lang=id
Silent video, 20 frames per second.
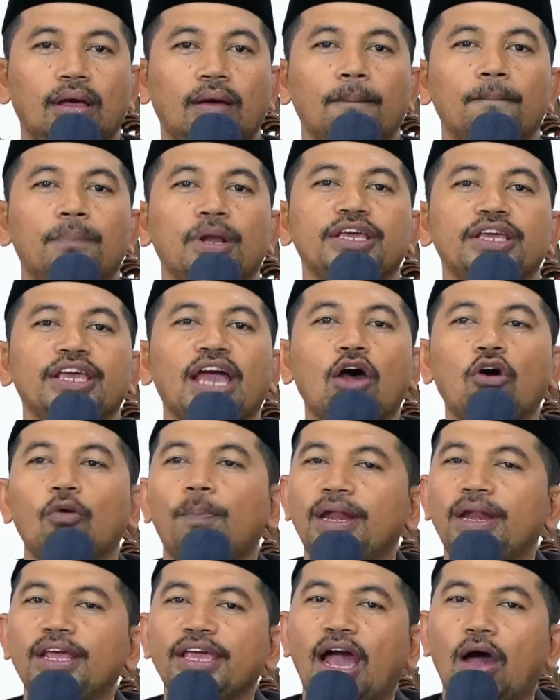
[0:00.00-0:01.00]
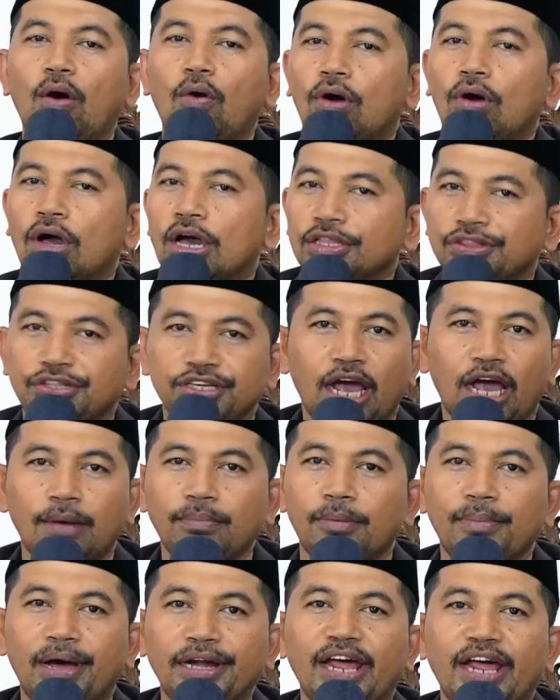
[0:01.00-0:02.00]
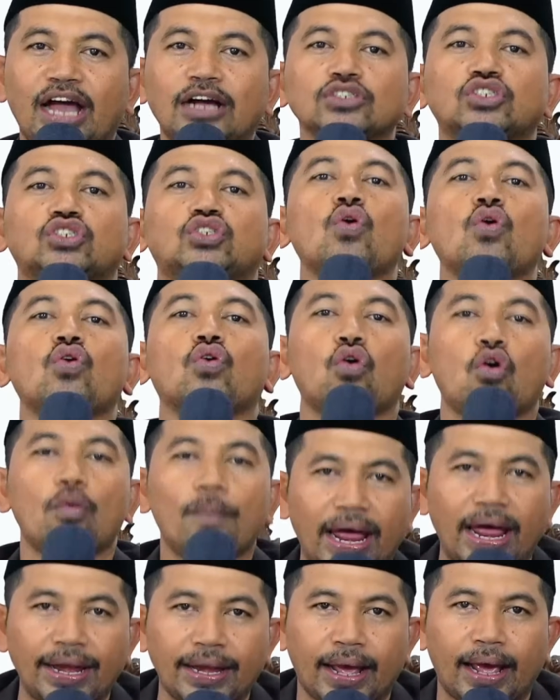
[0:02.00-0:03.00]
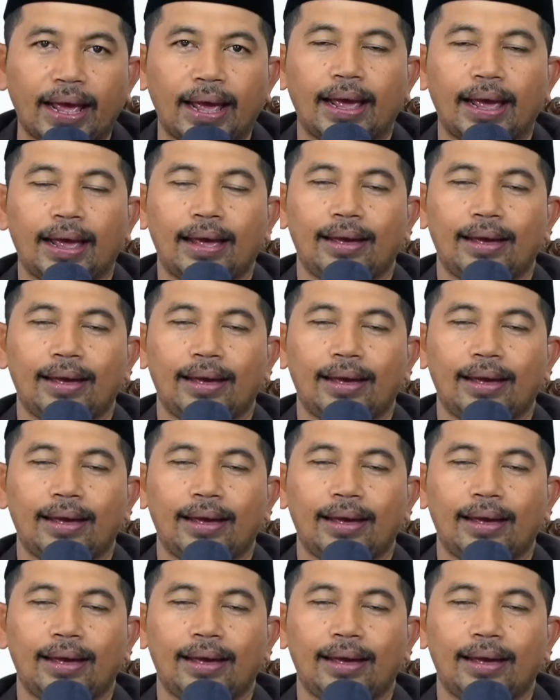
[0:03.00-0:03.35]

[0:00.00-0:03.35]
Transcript: Beliau-beliau tidak memandang suku mana.